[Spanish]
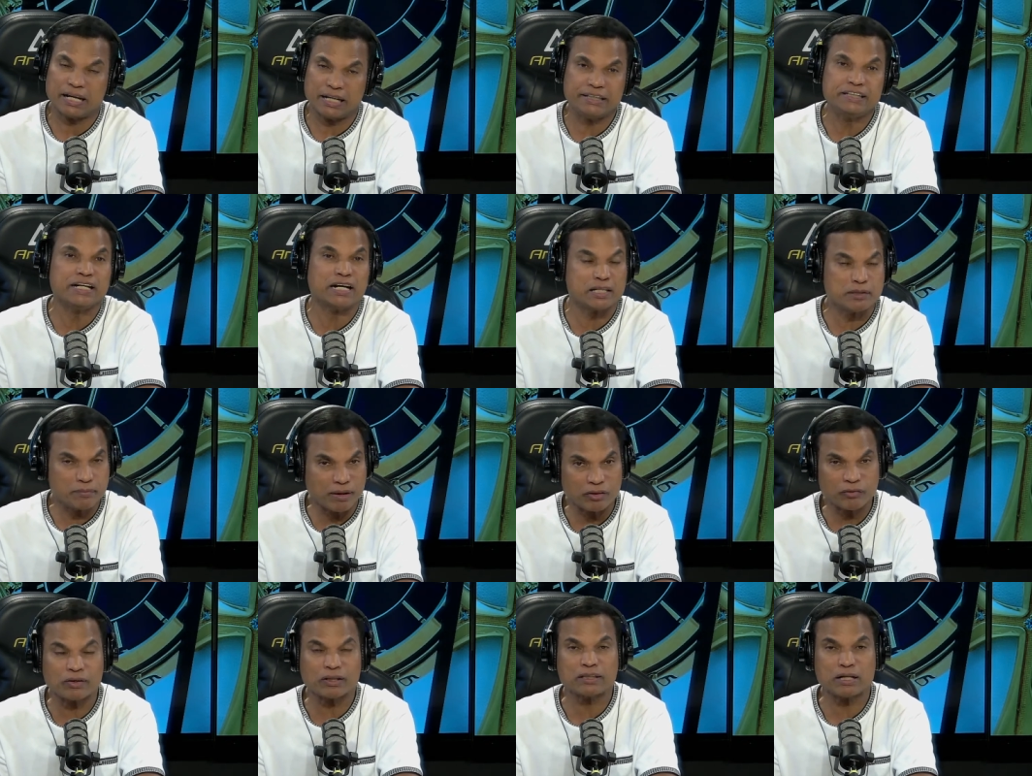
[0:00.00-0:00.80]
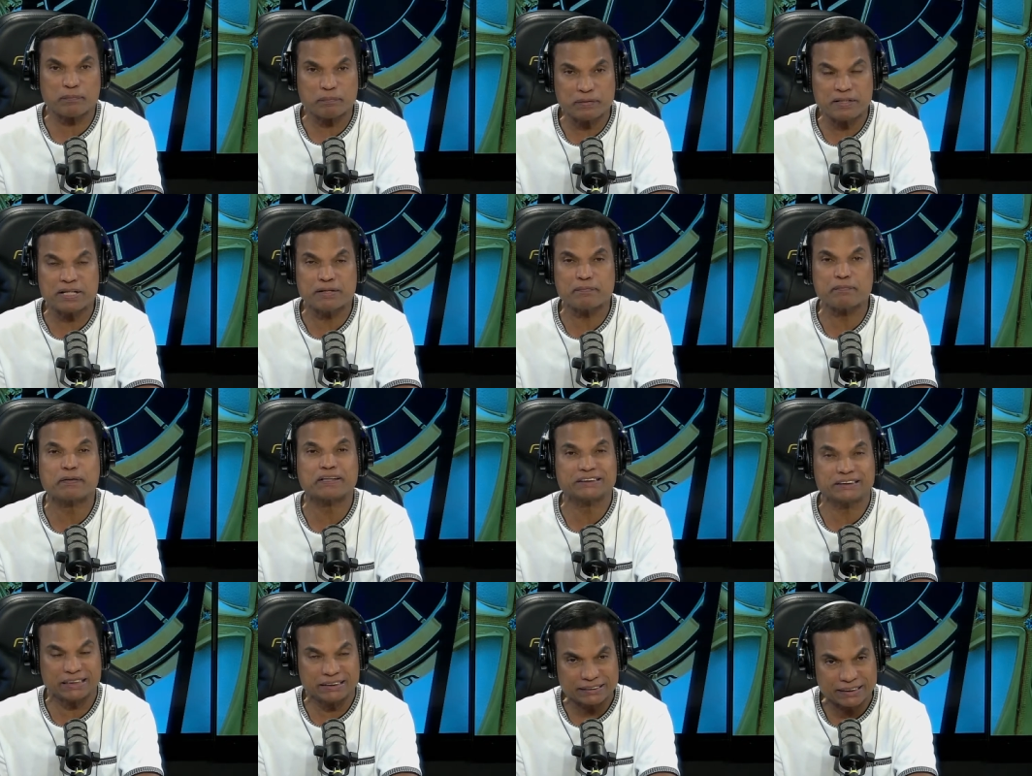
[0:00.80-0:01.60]
y animadora también,
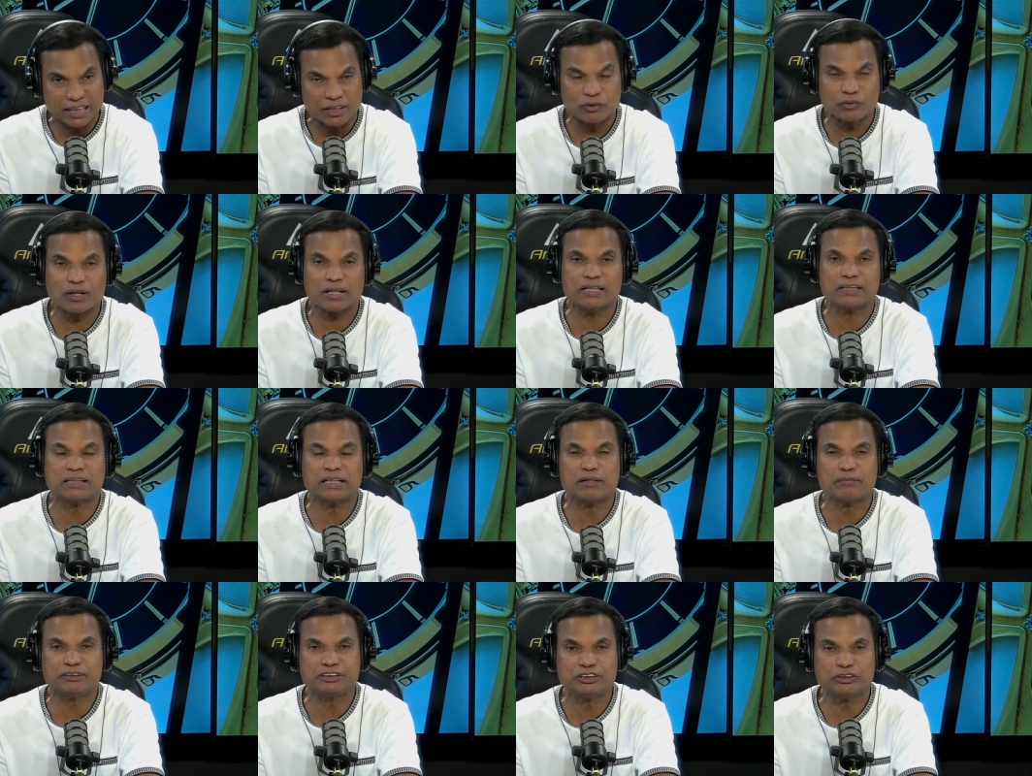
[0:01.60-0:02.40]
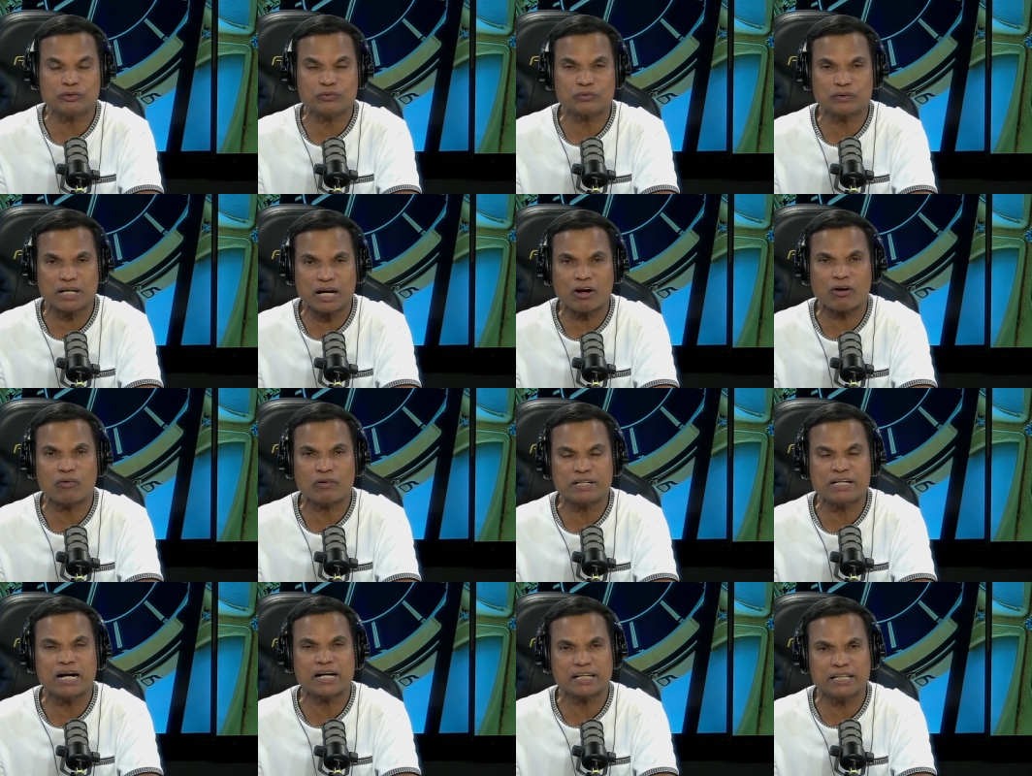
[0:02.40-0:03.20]
presentadora de televisión,
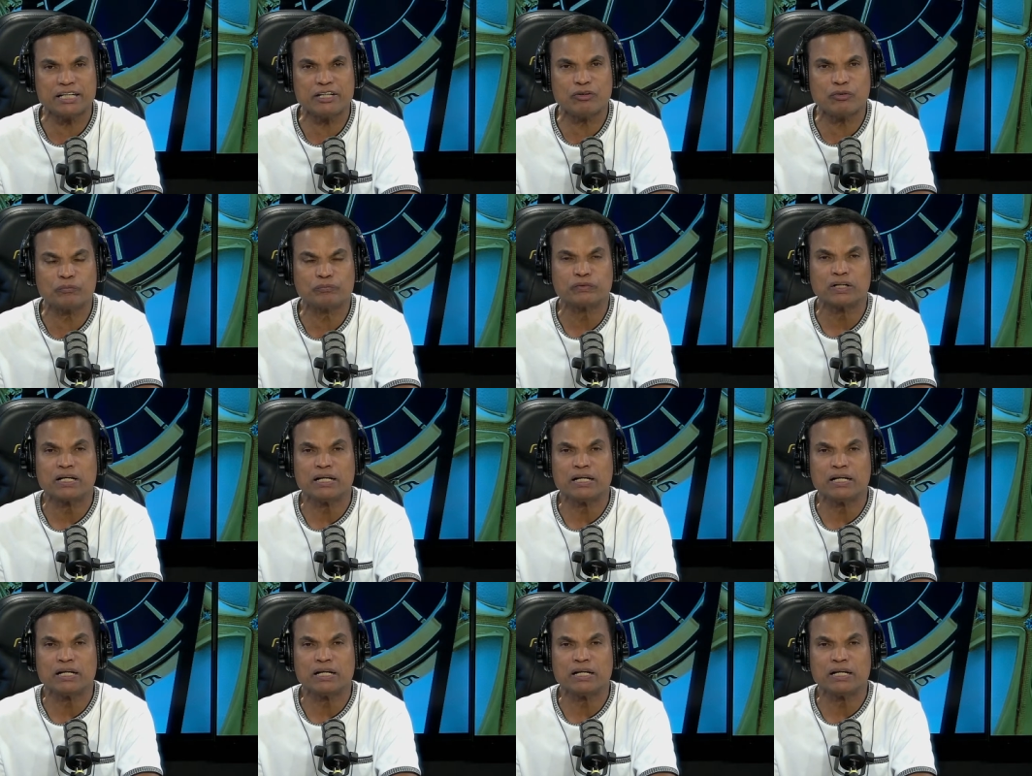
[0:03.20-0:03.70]
Carolina Aquino,